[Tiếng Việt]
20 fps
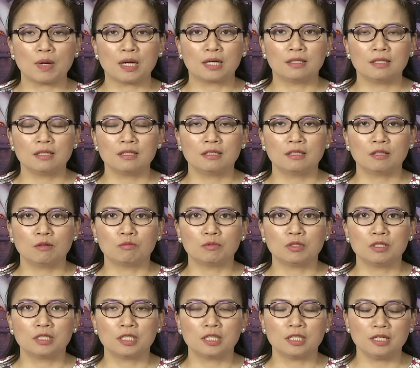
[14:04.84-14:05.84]
còn bản thân Tổng
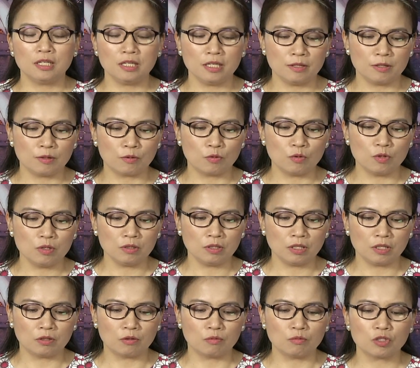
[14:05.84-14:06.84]
Thư ký Liên Hợp Quốc
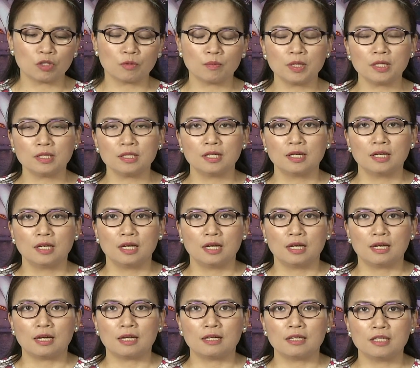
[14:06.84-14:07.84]
thì cũng cho biết
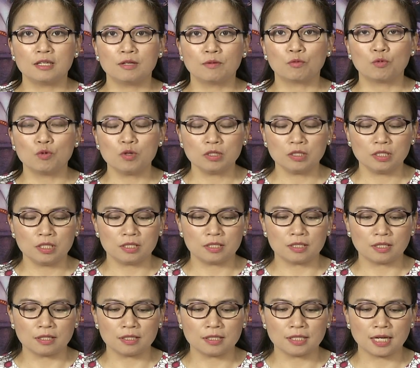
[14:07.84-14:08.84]
là Liên Hợp Quốc thì
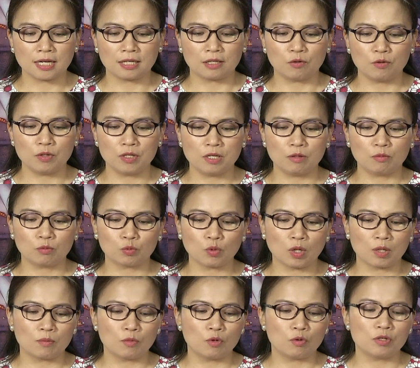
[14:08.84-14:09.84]
sẵn sàng huy động
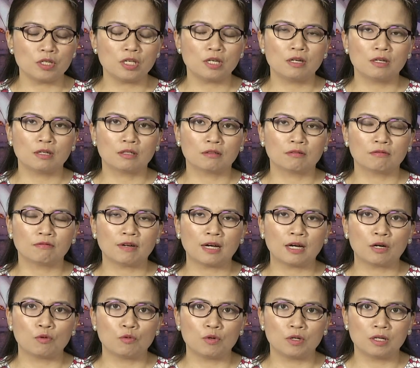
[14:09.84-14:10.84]
toàn bộ nhân lực
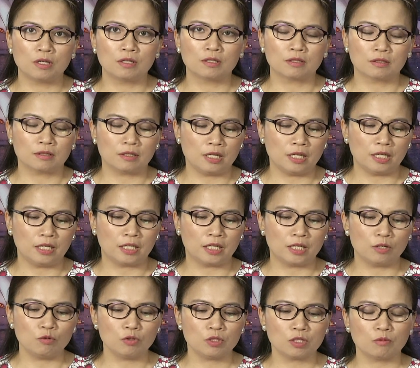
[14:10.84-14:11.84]
và nguồn lực để
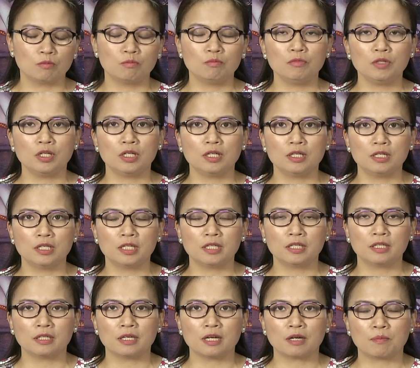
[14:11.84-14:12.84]
cứu sống những
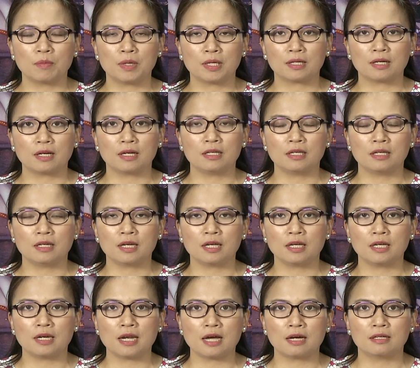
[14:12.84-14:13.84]
người, đặc biệt là hiện
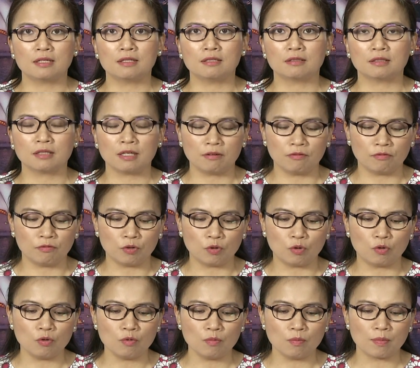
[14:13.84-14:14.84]
nay đang ở thành
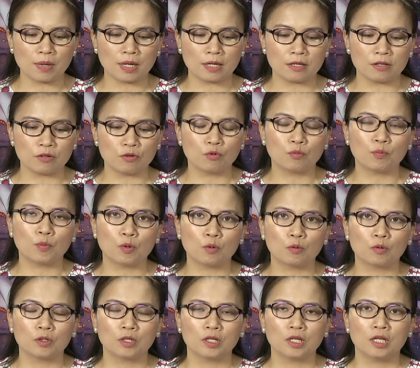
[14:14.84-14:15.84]
phố
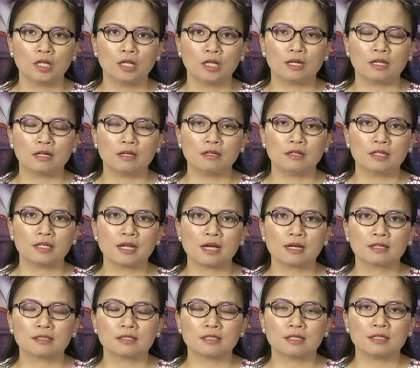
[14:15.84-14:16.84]
Mariupol là nơi
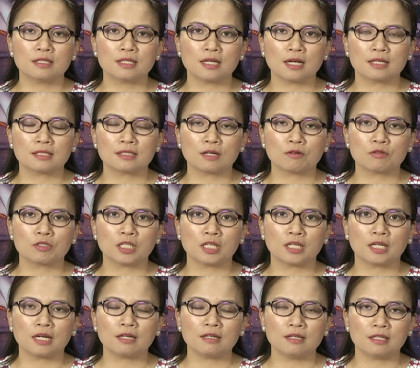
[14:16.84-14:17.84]
đang diễn ra giao
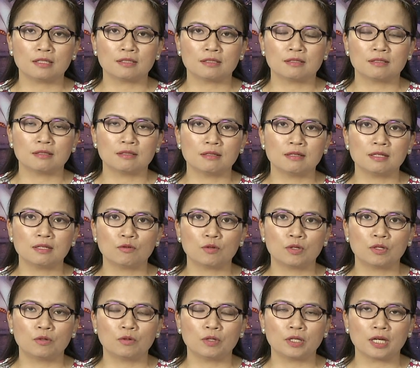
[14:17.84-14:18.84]
tranh ác liệt giữa
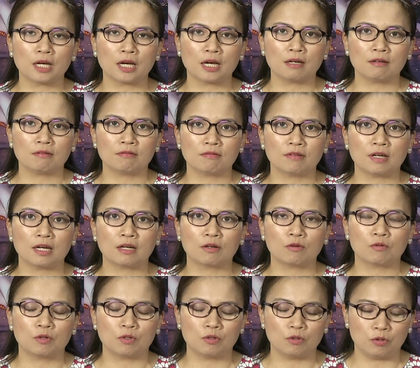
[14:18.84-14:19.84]
quân đội Nga và
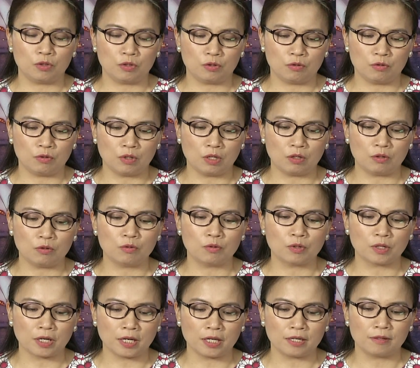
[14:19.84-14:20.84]
quân đội của
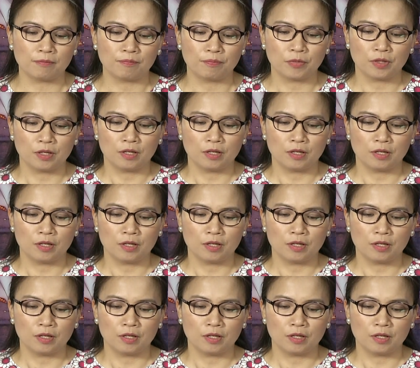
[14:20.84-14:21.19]
Ukraine.